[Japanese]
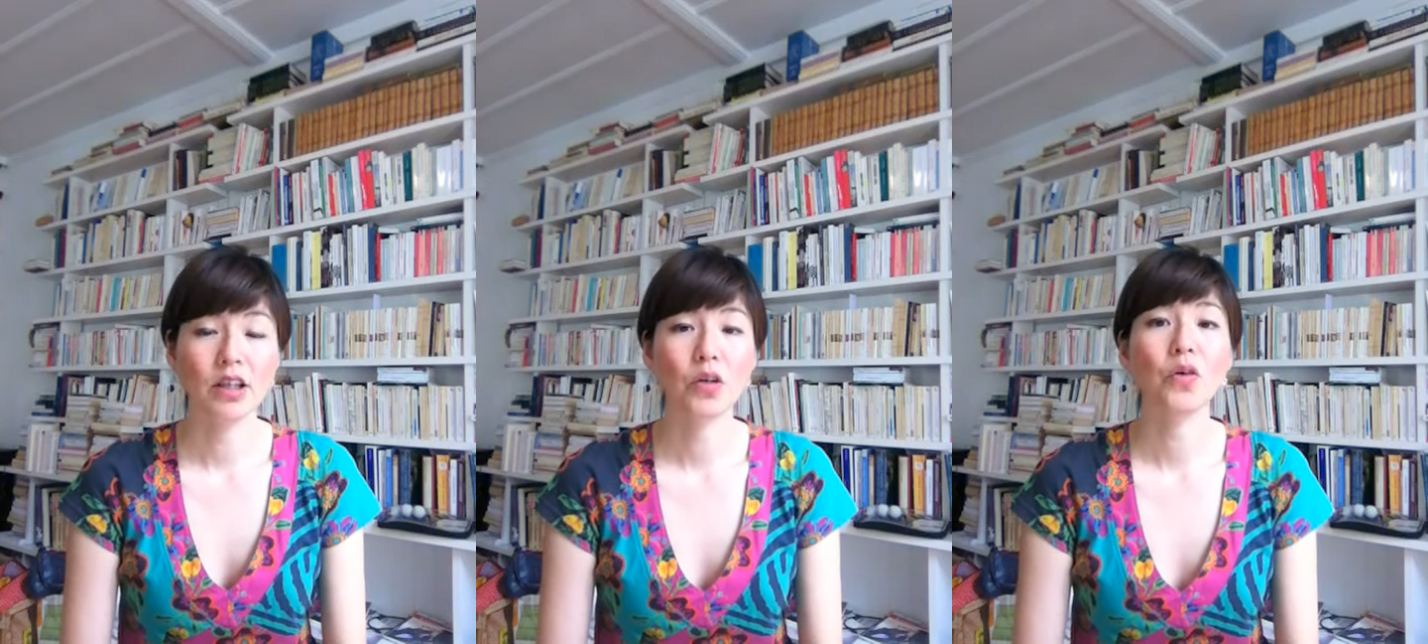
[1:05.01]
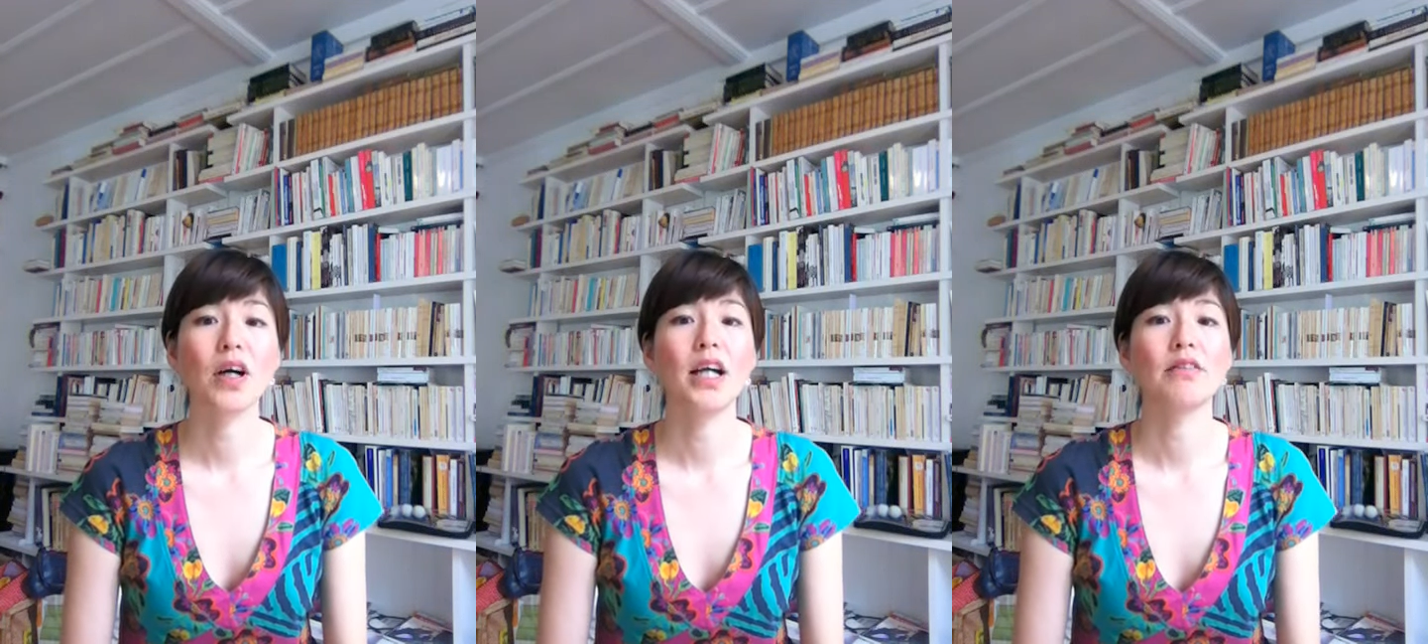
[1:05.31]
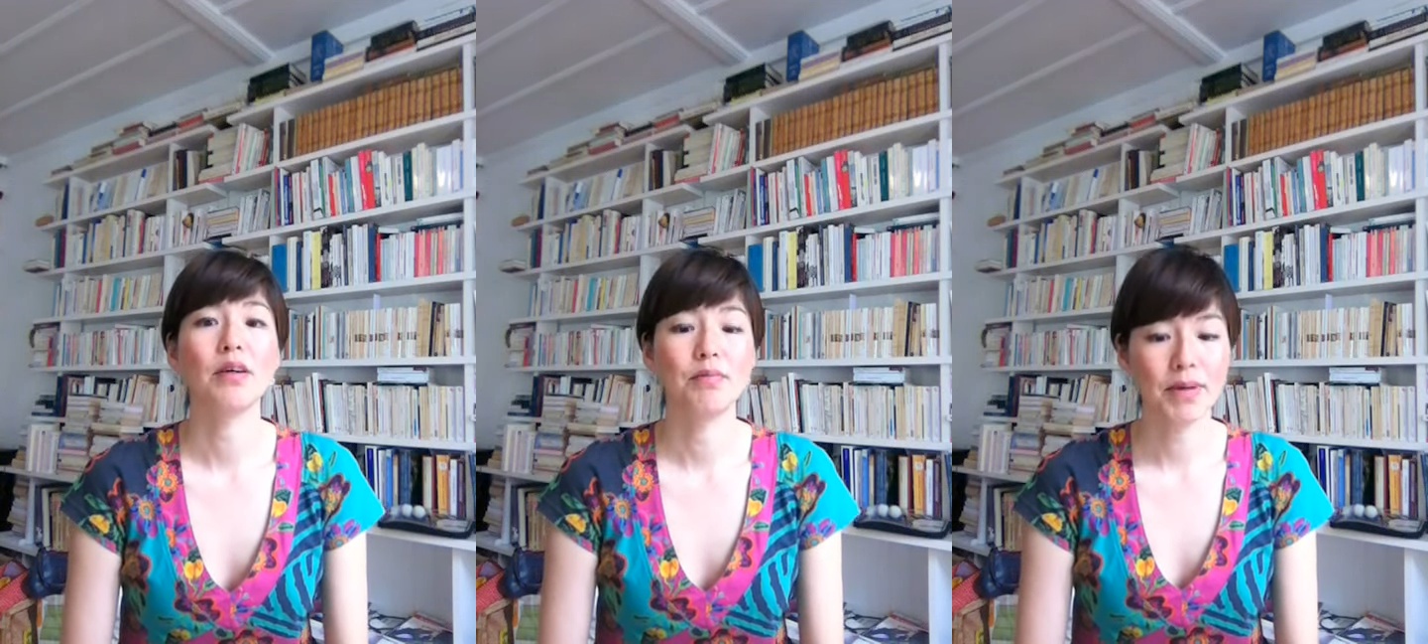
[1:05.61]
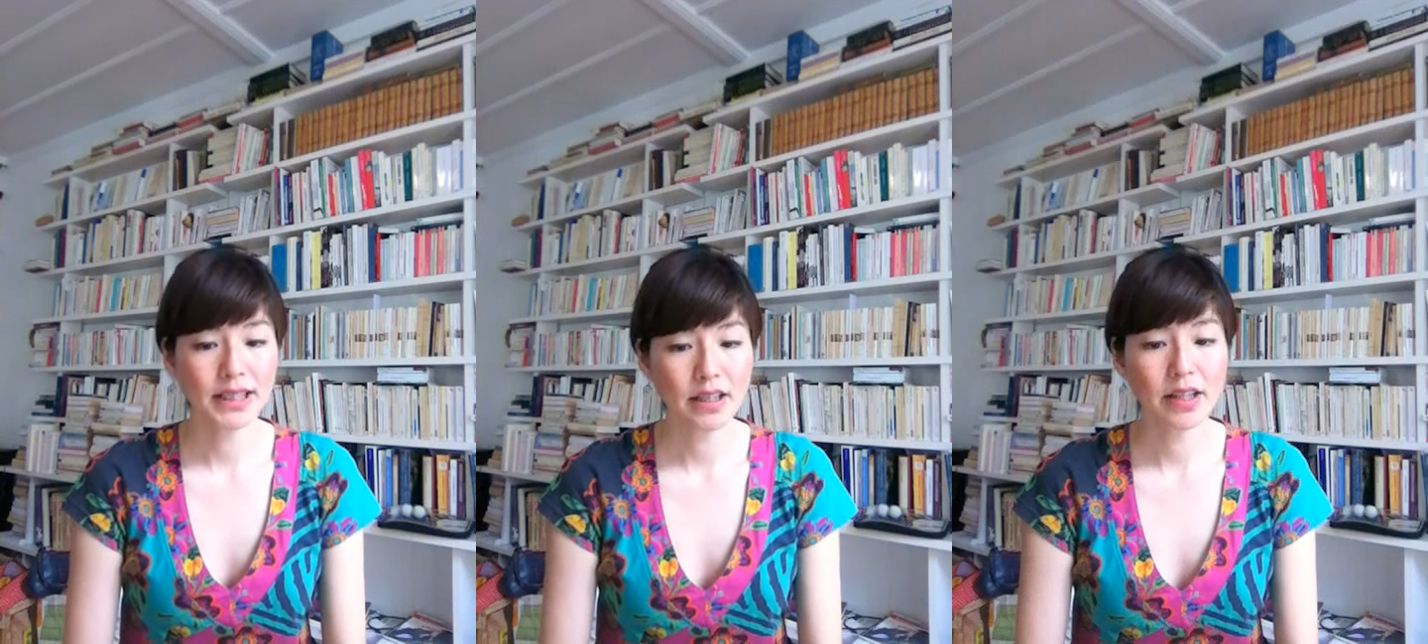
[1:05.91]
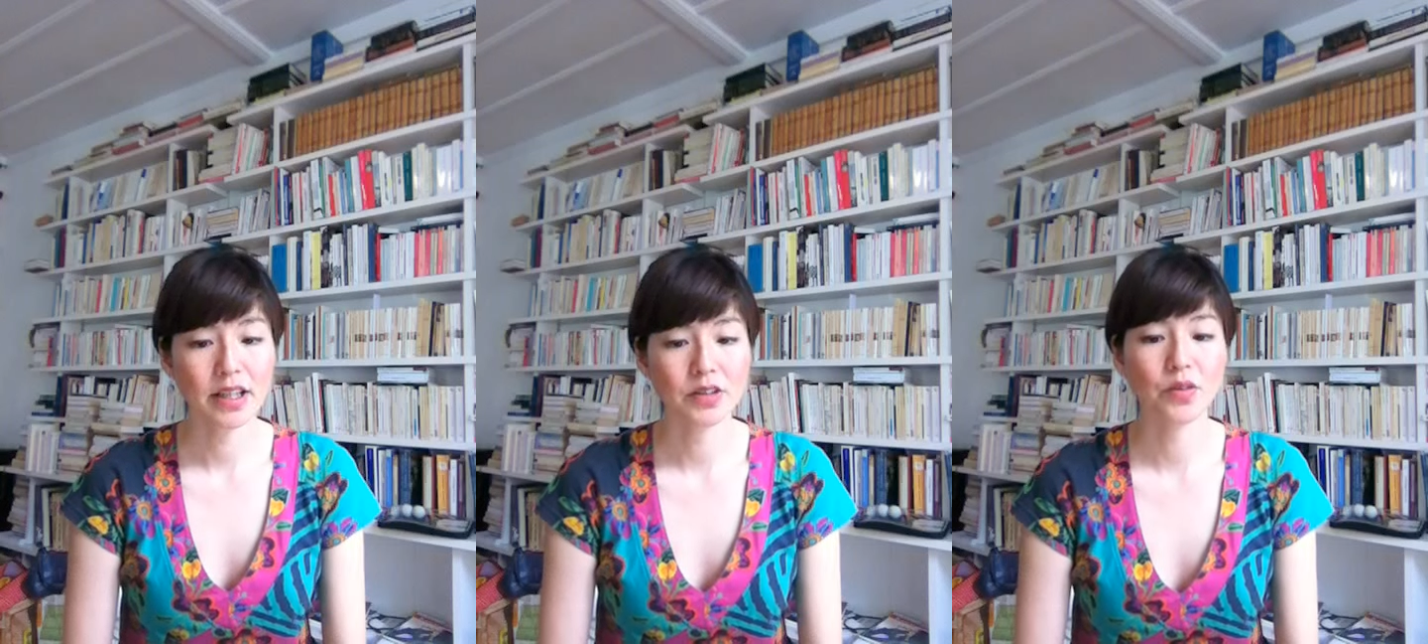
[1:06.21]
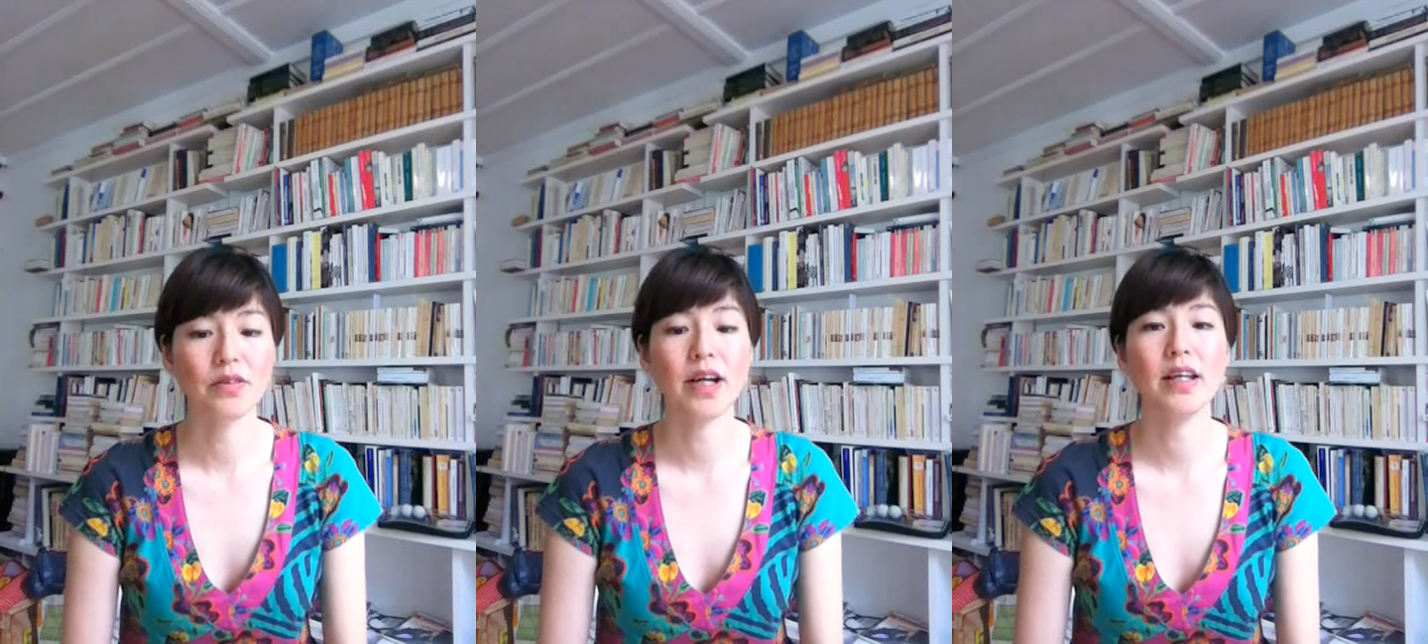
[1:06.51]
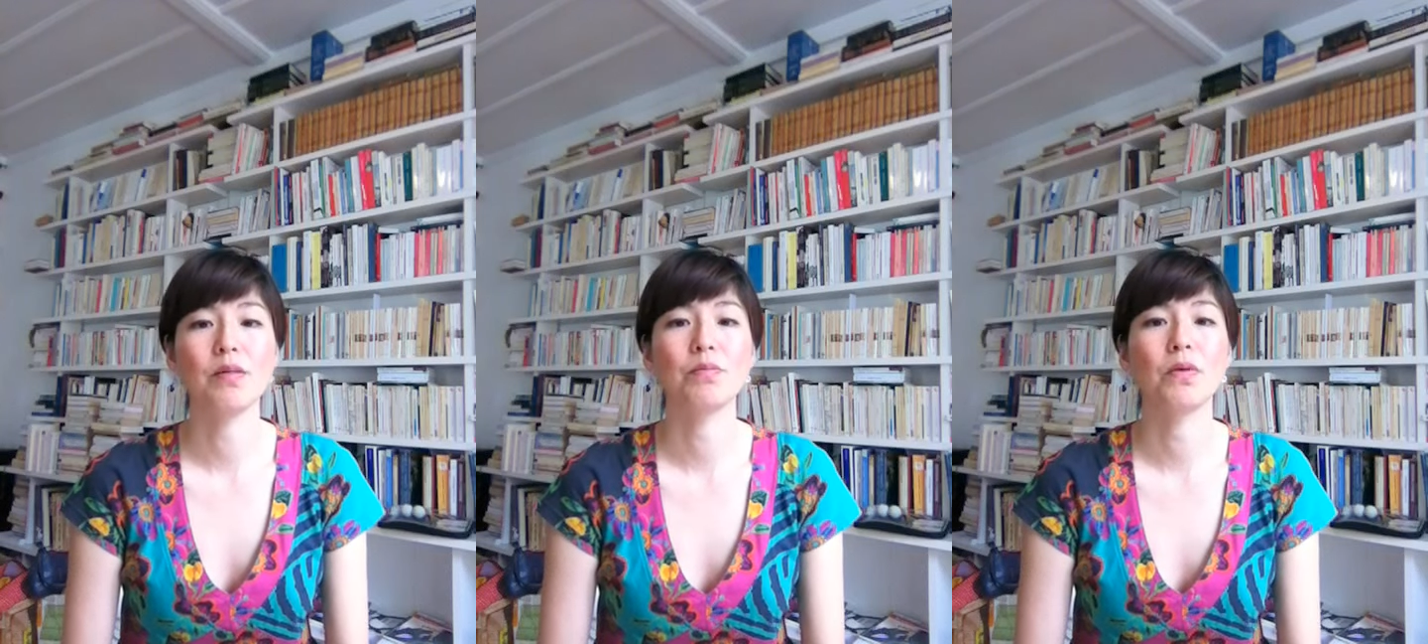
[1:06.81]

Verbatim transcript: 今回はまさにその第一